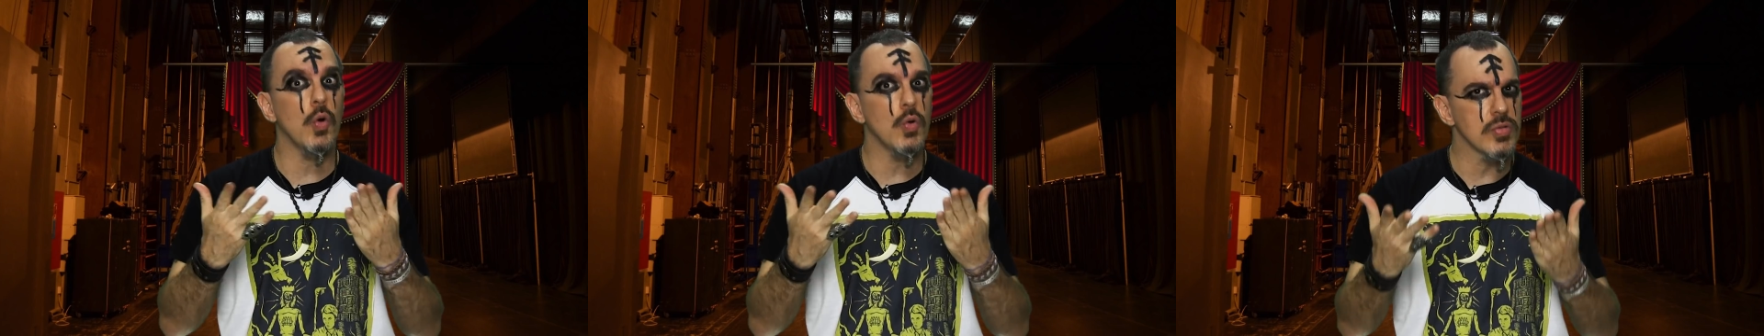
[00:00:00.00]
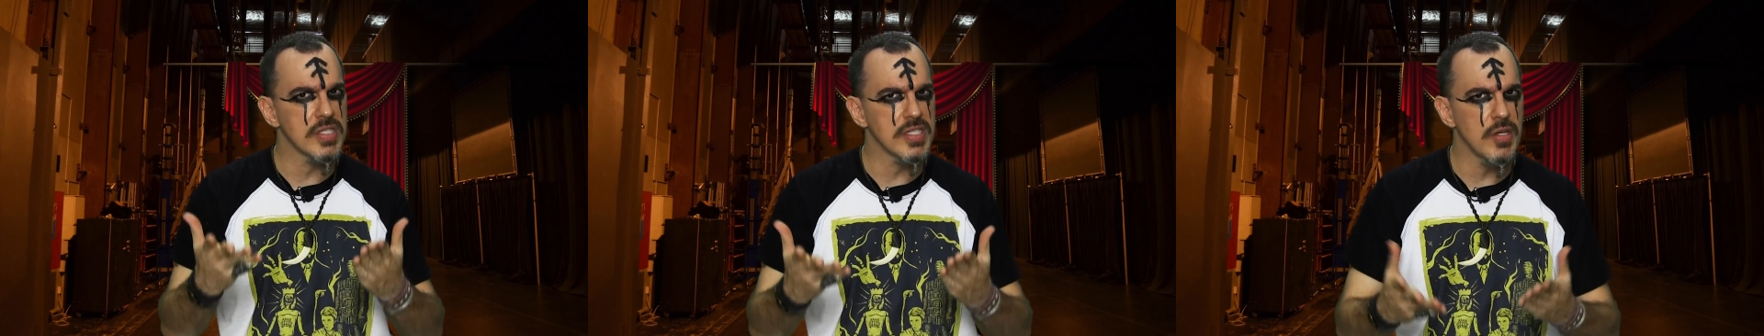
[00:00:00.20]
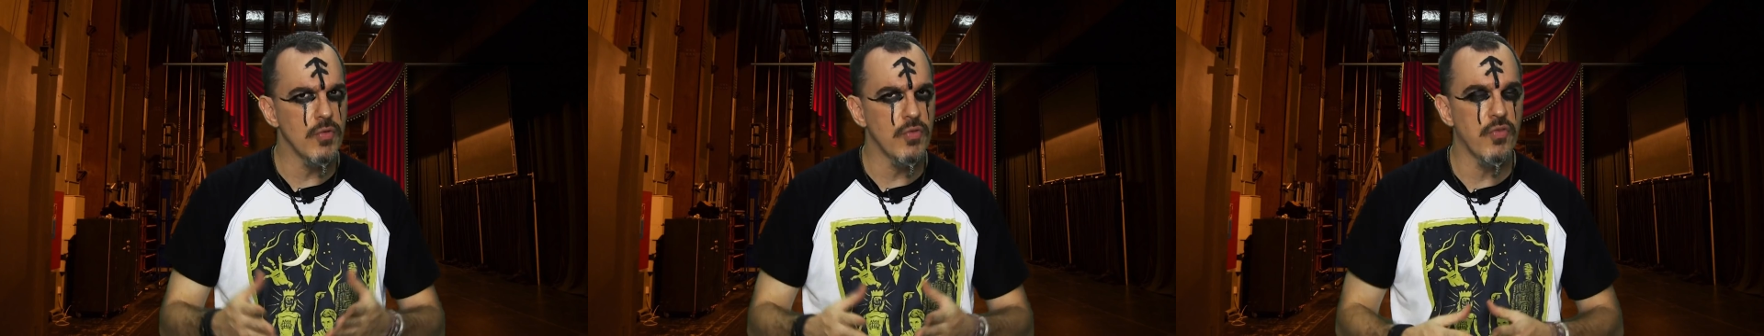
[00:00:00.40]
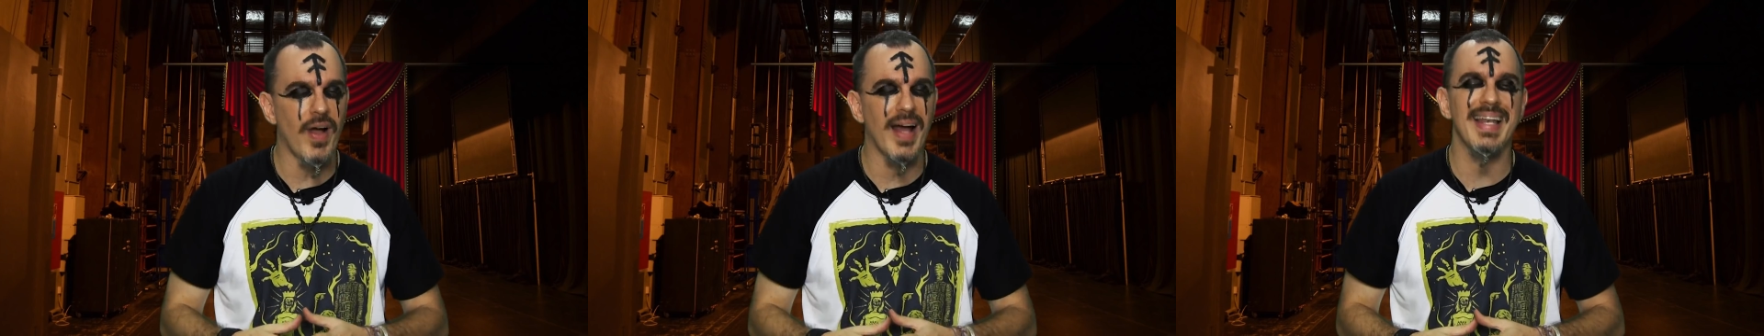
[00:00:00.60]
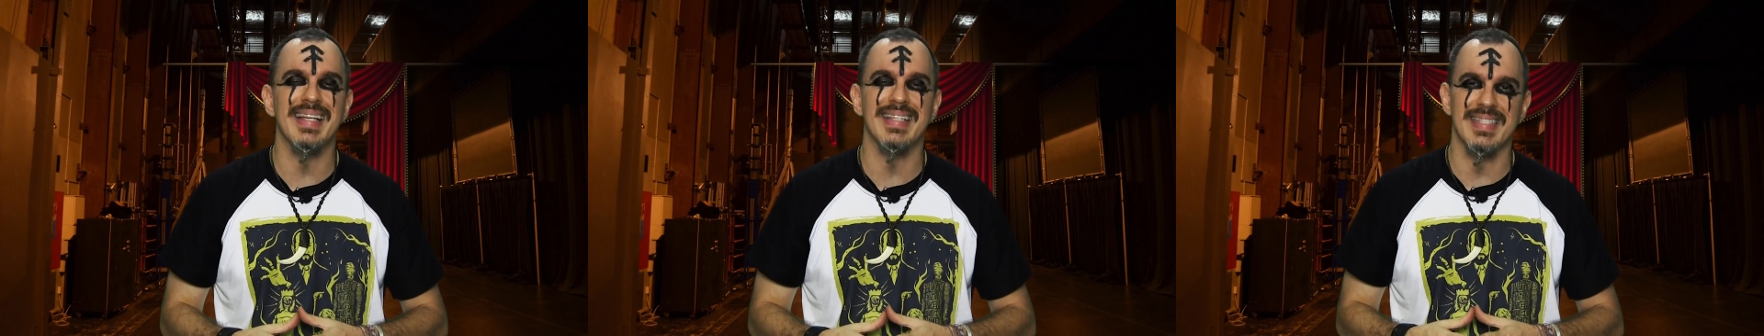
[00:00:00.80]
com o seu
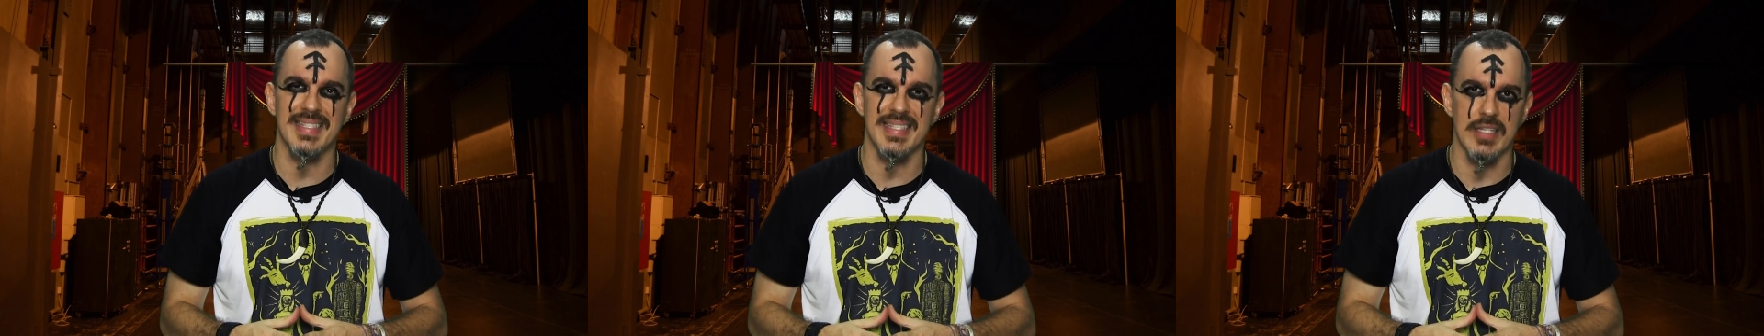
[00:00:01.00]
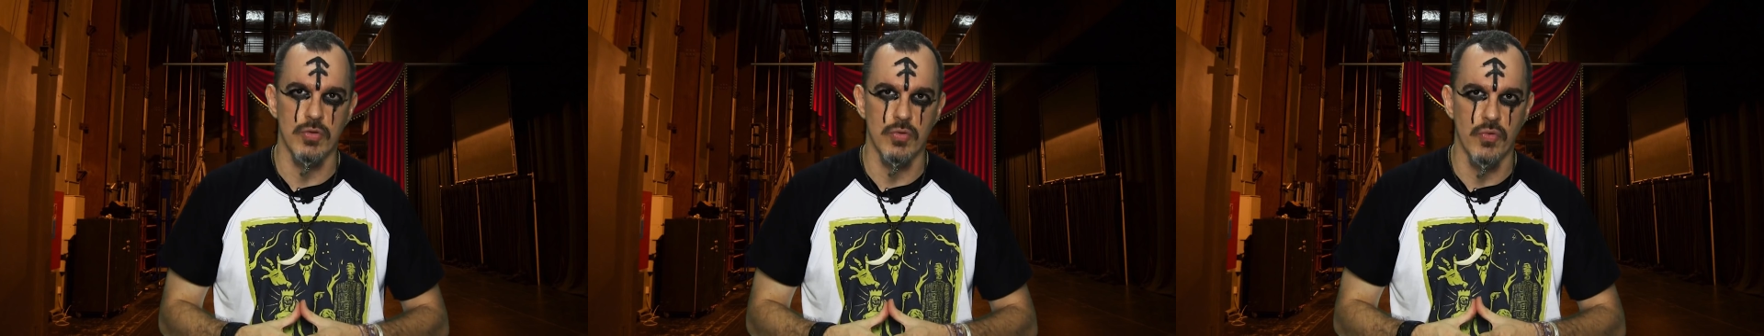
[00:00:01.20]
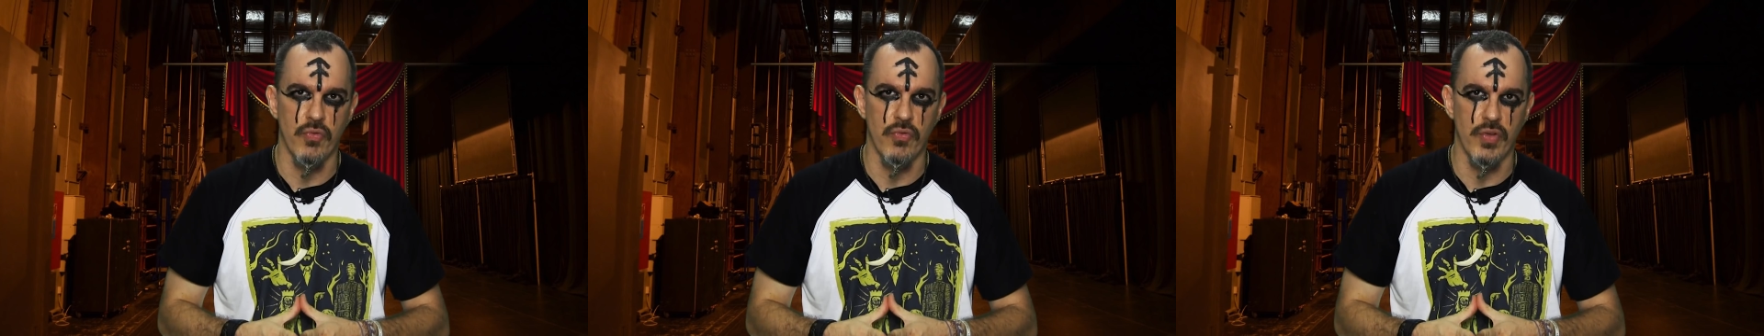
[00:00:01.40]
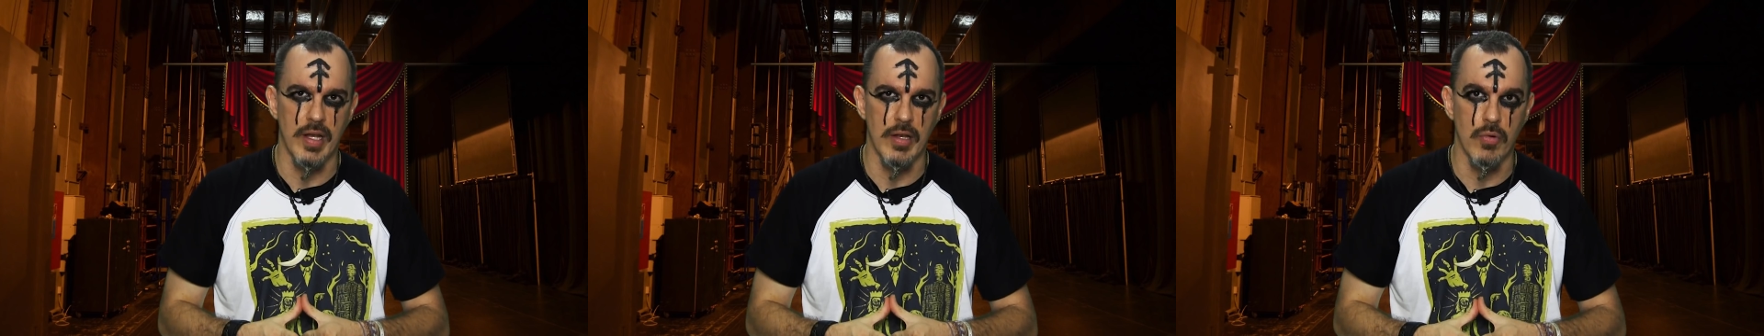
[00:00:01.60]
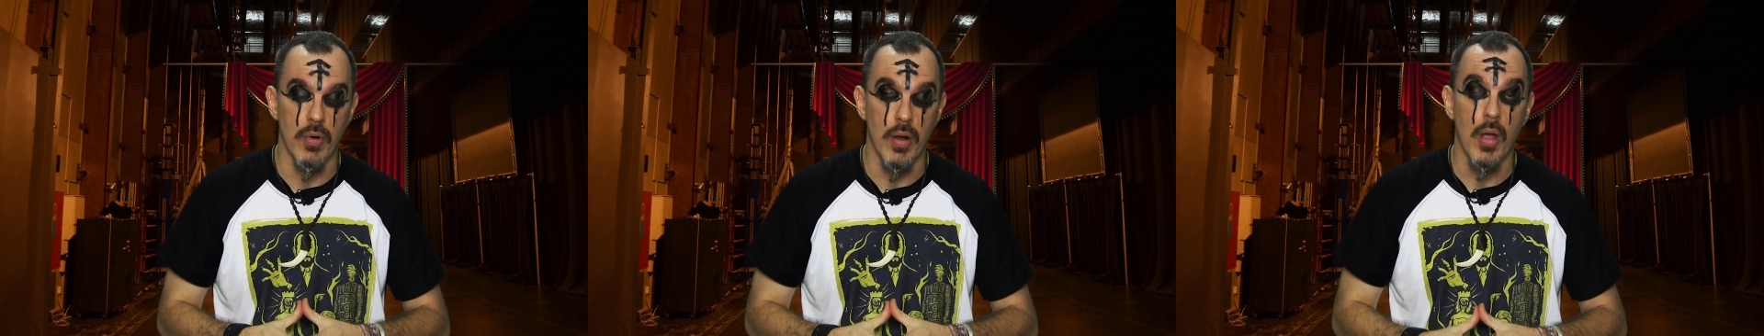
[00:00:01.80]
falecido
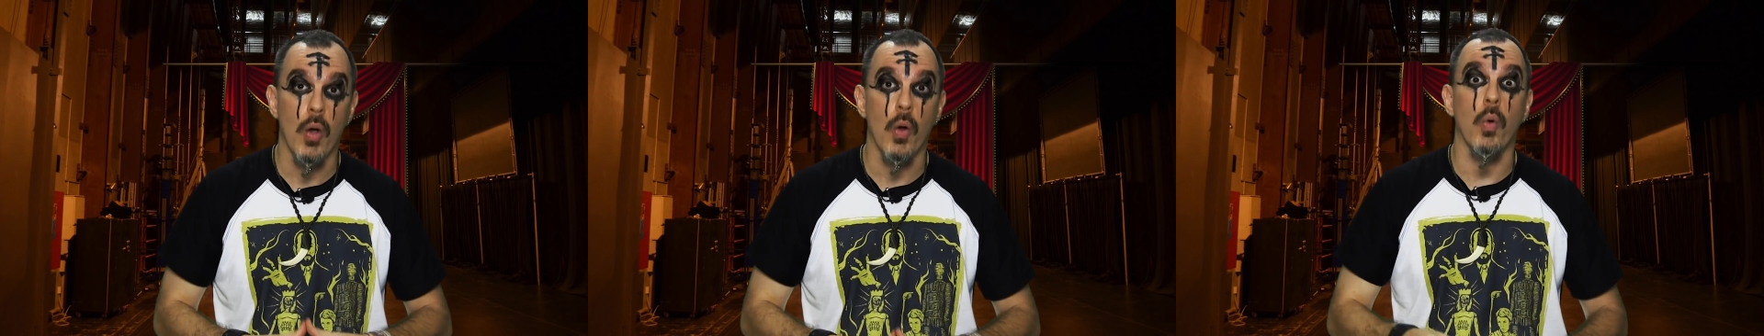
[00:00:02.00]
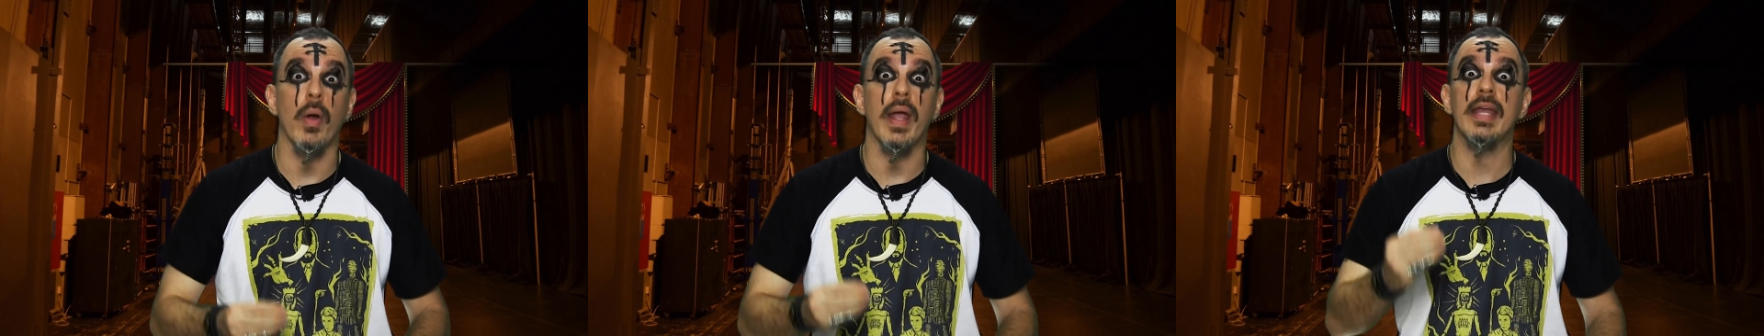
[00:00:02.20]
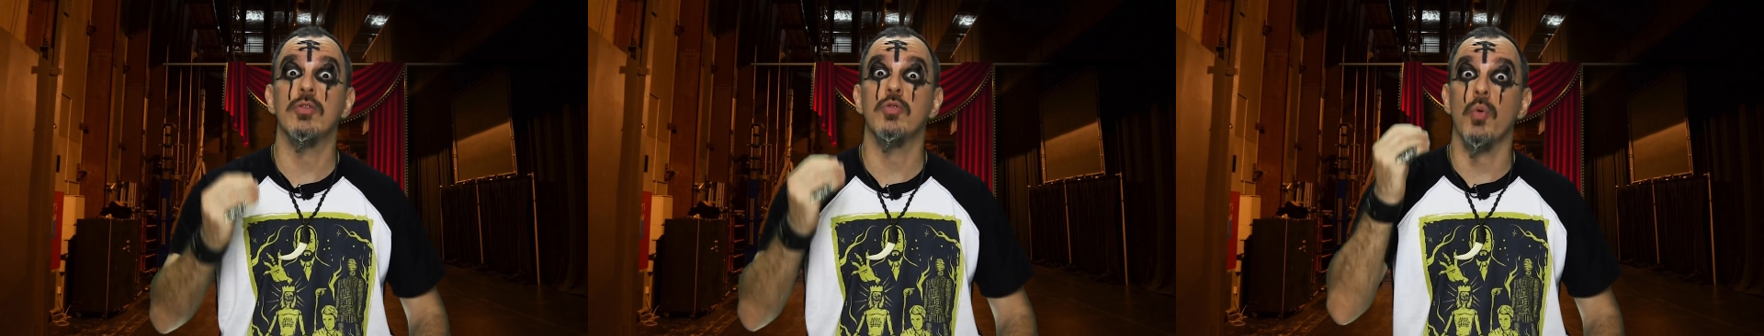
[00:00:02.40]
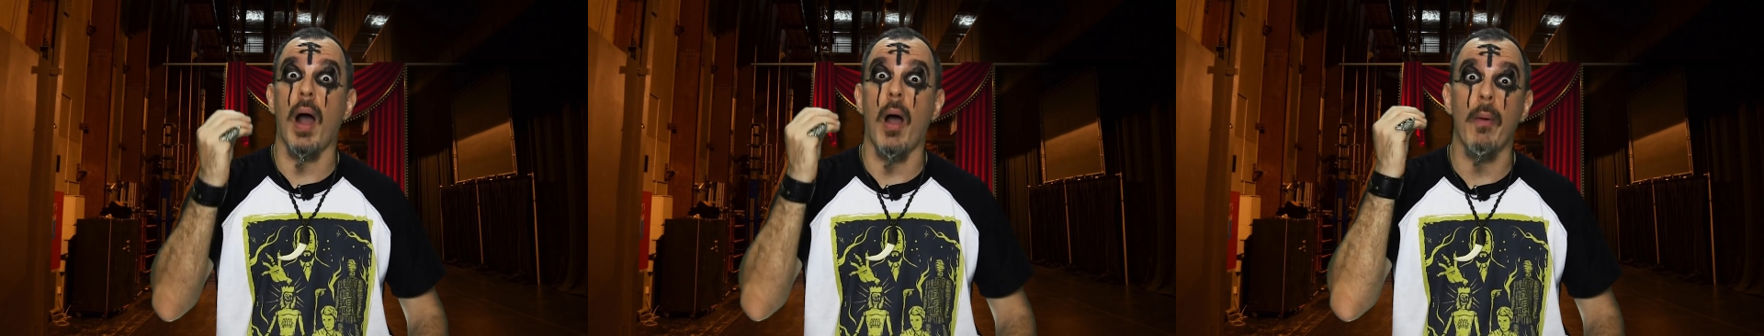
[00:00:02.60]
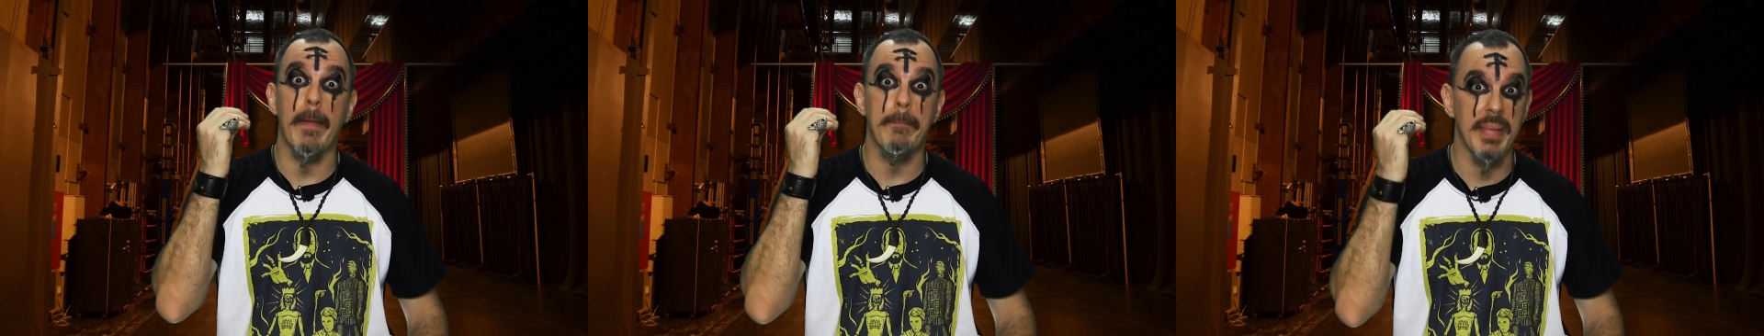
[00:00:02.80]
filho. O ritual é